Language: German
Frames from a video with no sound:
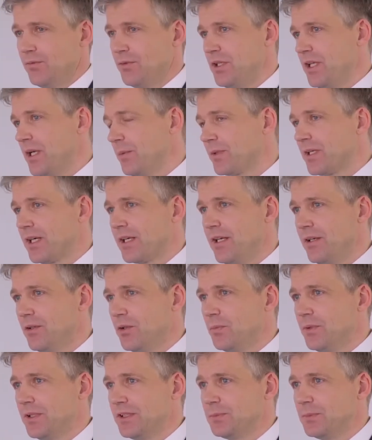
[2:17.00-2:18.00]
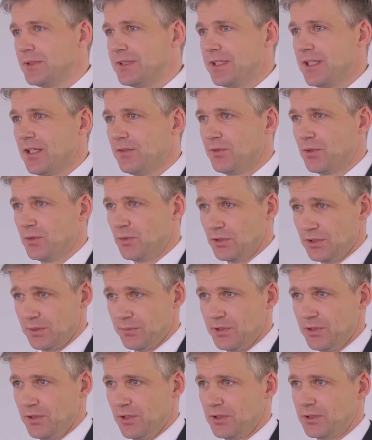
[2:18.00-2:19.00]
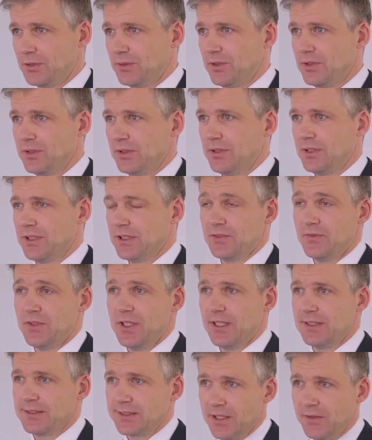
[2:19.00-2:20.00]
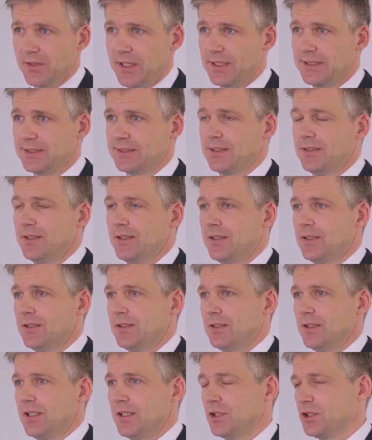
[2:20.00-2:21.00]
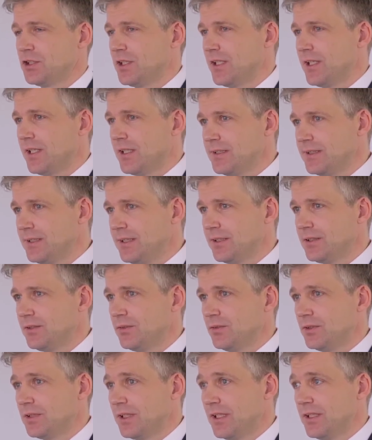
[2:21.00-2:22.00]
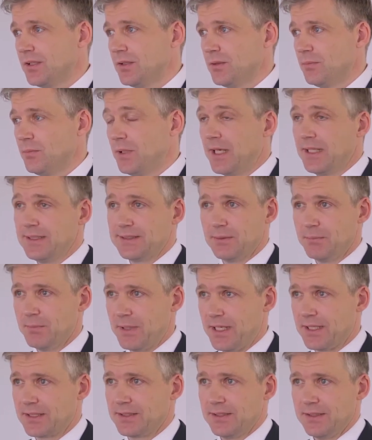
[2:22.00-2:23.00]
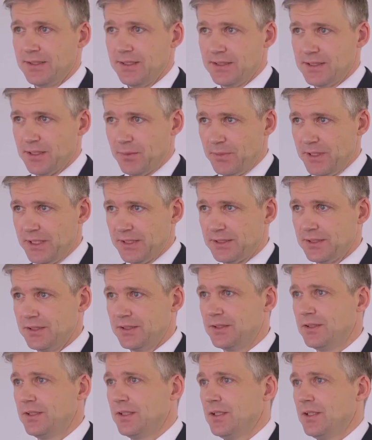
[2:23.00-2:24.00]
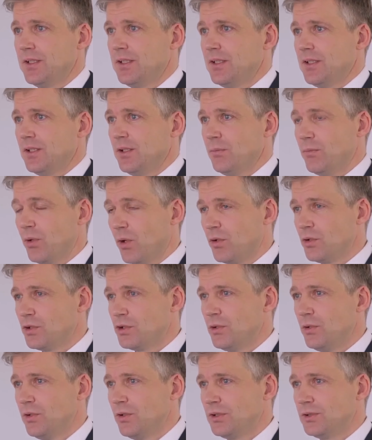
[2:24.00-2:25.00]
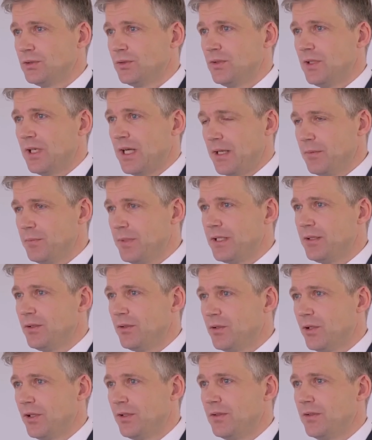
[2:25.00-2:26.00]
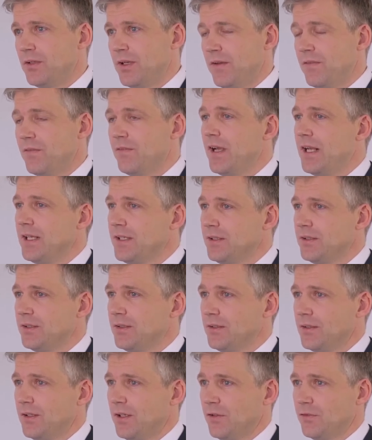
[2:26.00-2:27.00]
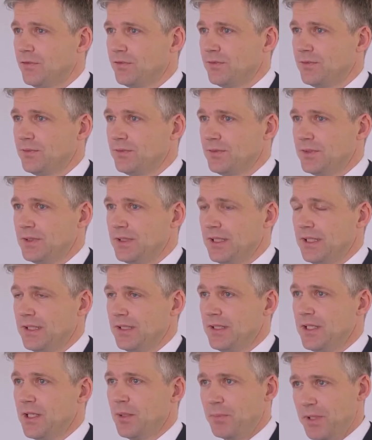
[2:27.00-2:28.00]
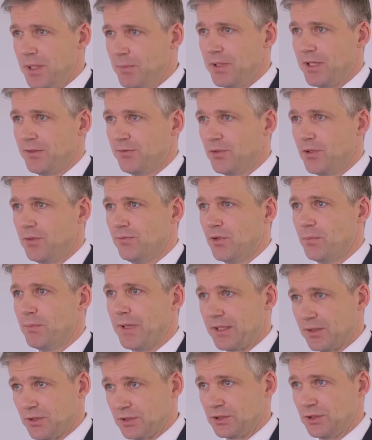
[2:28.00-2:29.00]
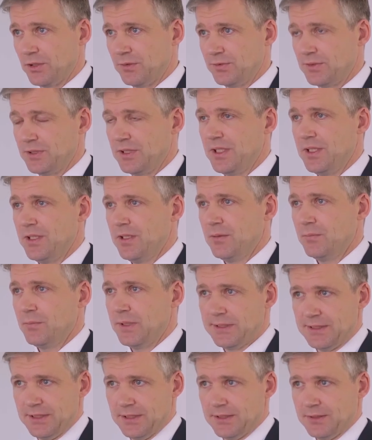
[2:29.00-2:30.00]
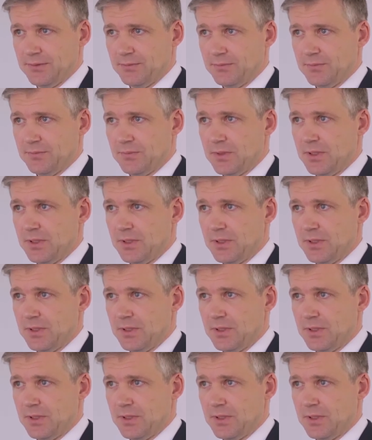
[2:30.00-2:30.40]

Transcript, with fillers: Für die MKG-Gruppe ist mit Sicherheit von großer Bedeutung, dass wir als GWS eine standardisierte und eine bereits im Markt etablierte Branchenlösung anbieten können, welche auf der ERP-Plattform von Microsoft basiert.